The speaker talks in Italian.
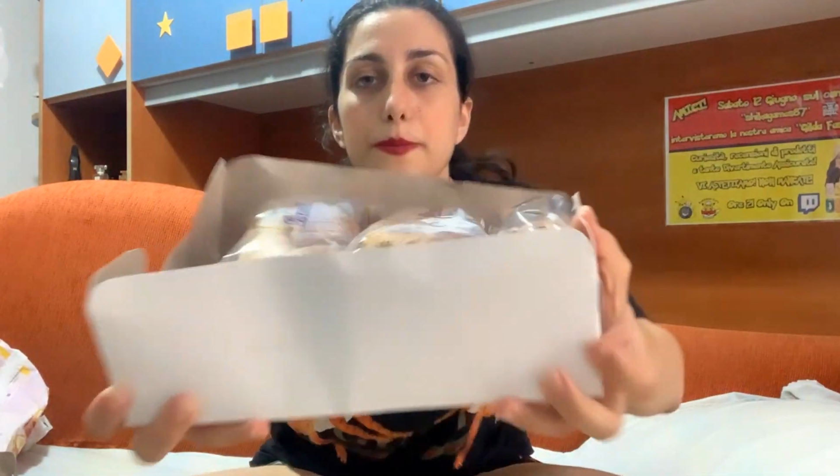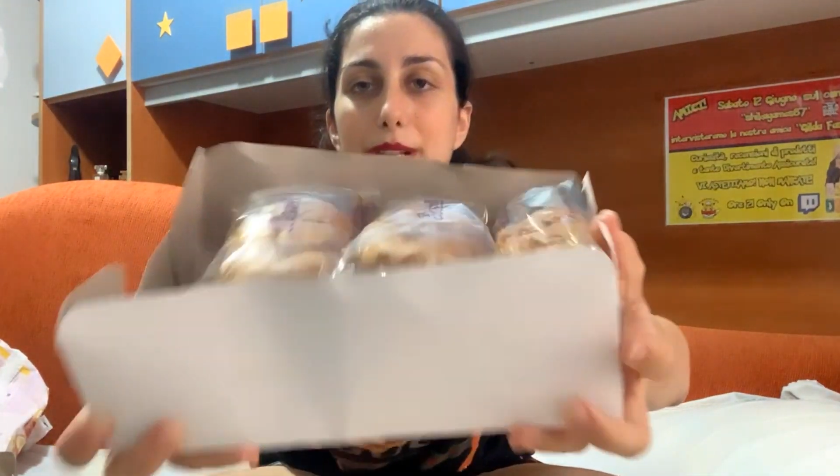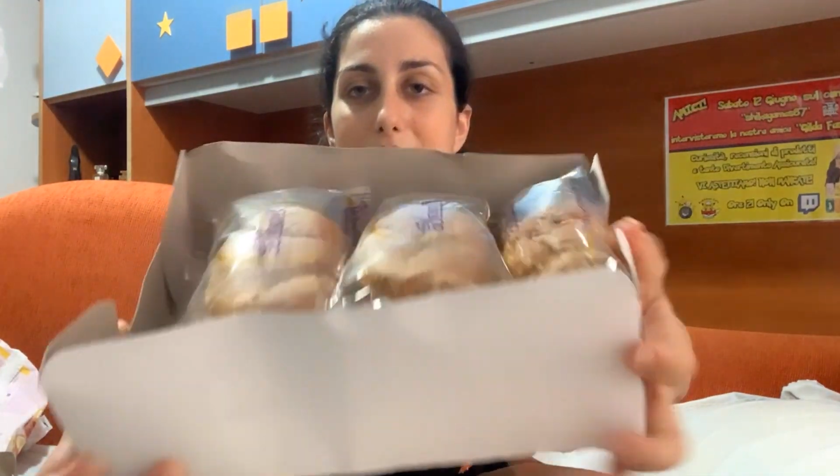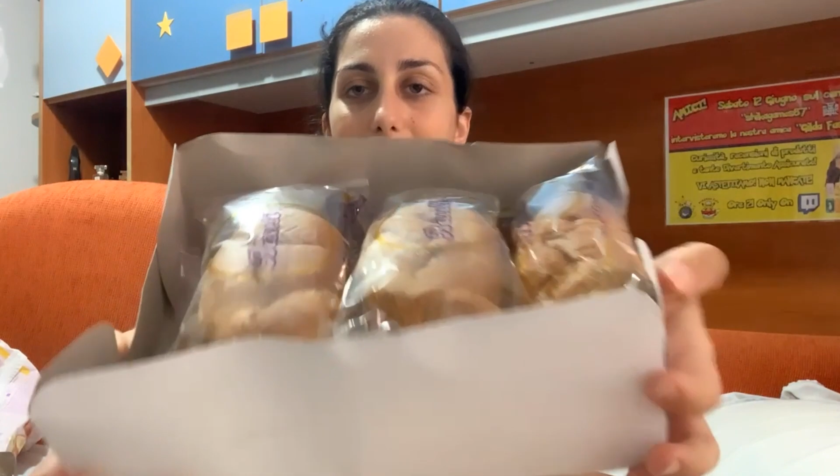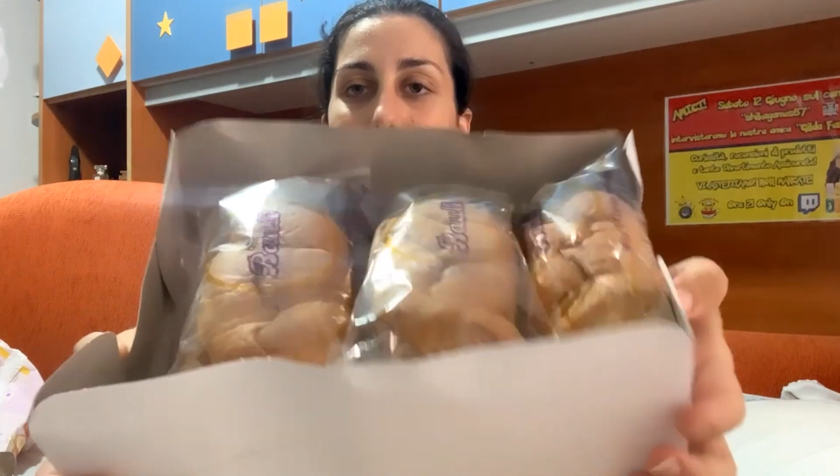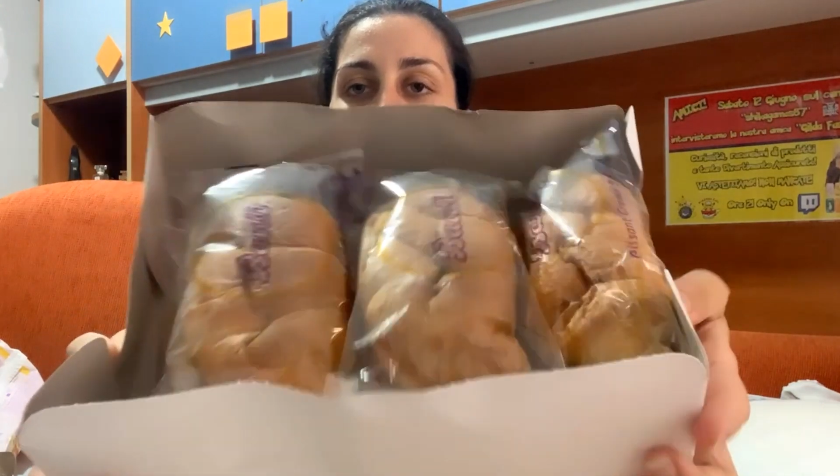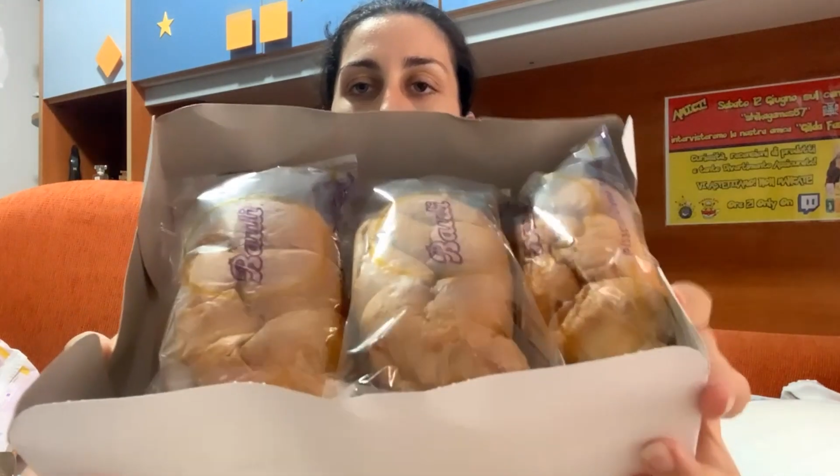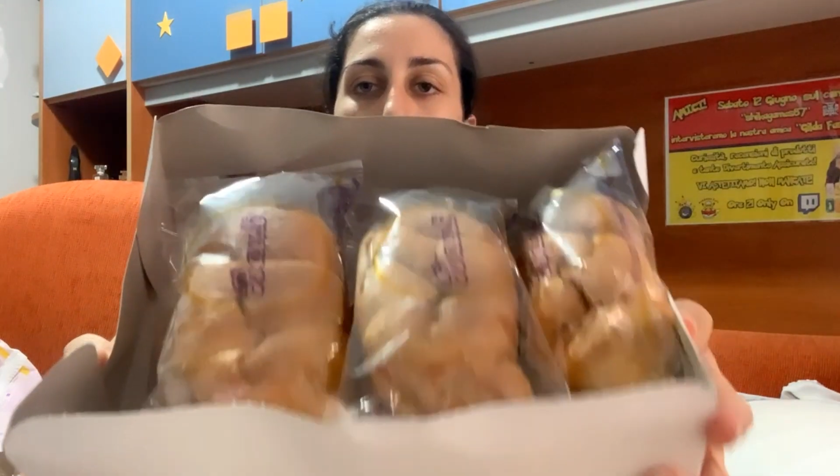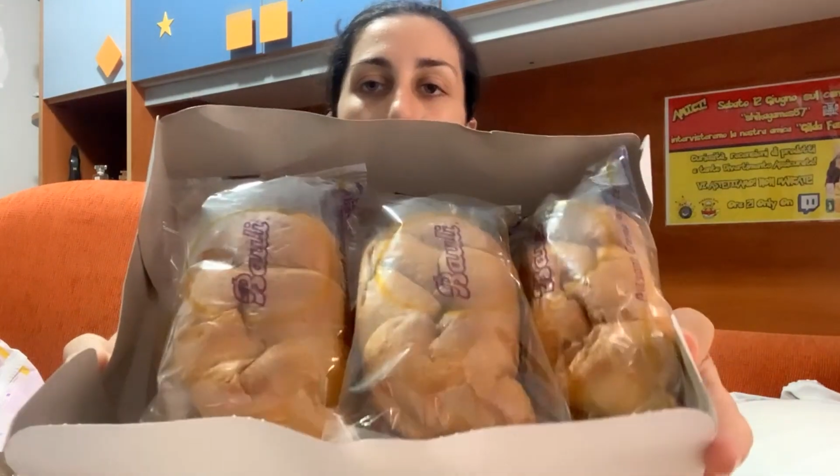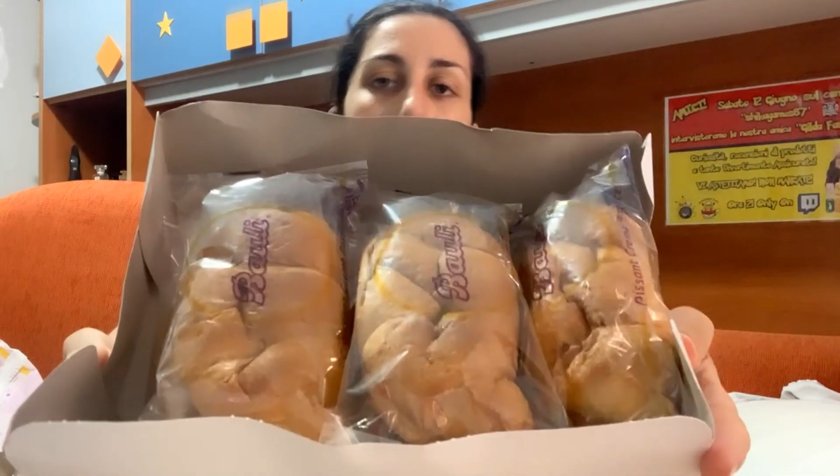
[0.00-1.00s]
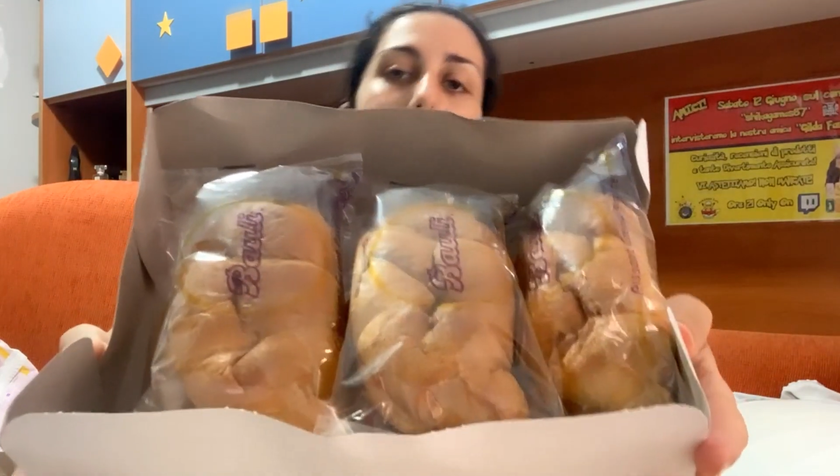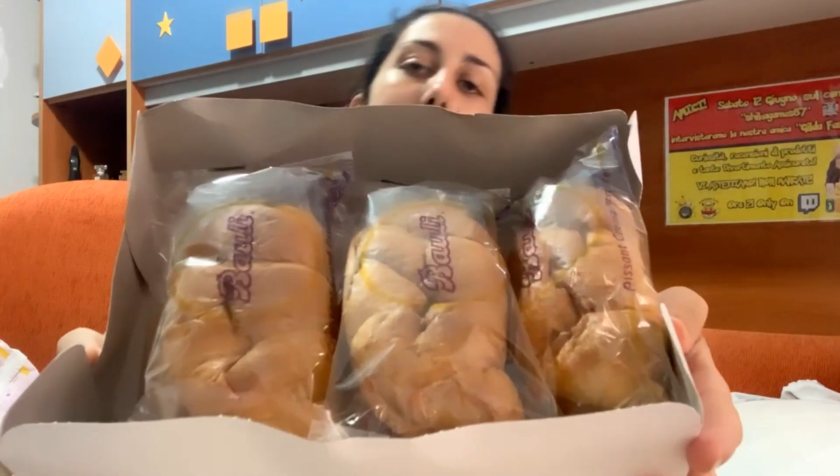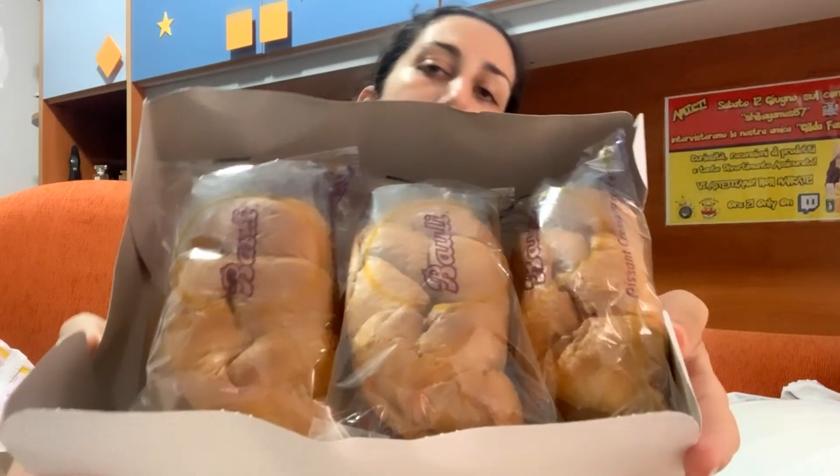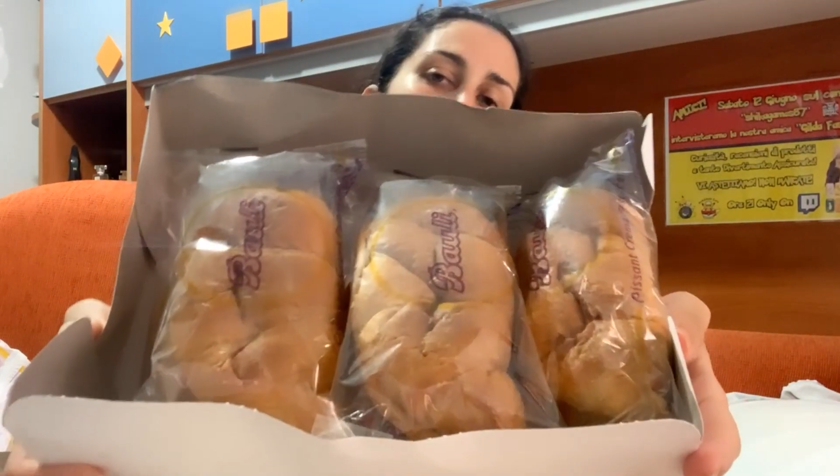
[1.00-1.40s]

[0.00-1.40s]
presentano così, sempre